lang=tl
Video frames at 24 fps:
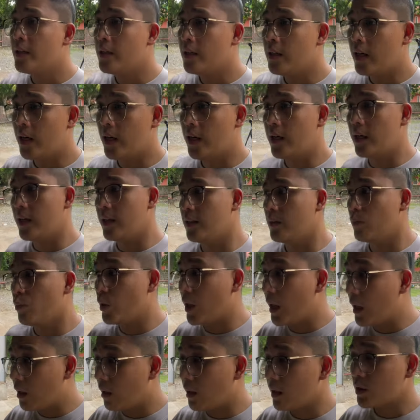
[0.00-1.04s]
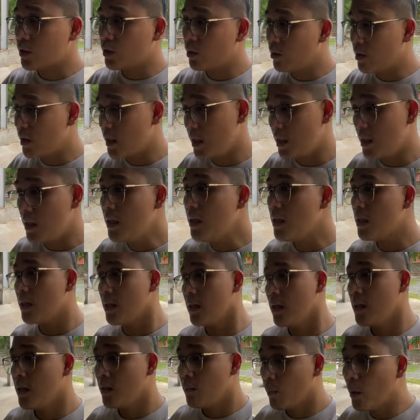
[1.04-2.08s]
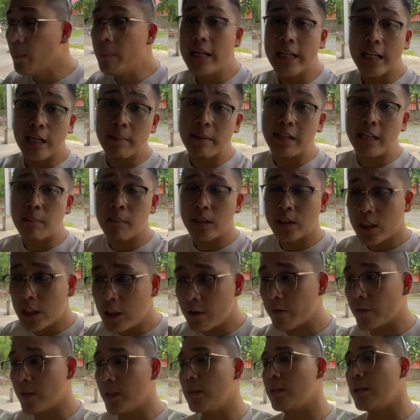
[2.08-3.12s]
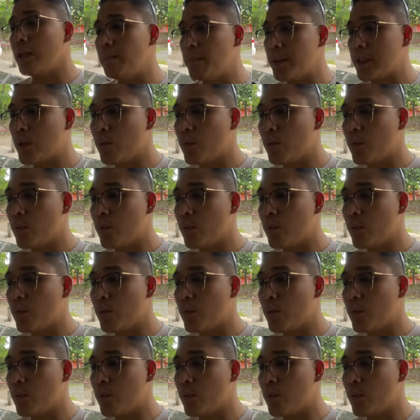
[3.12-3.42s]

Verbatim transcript: And we are actually, bumili kami ng machine for the 3-piece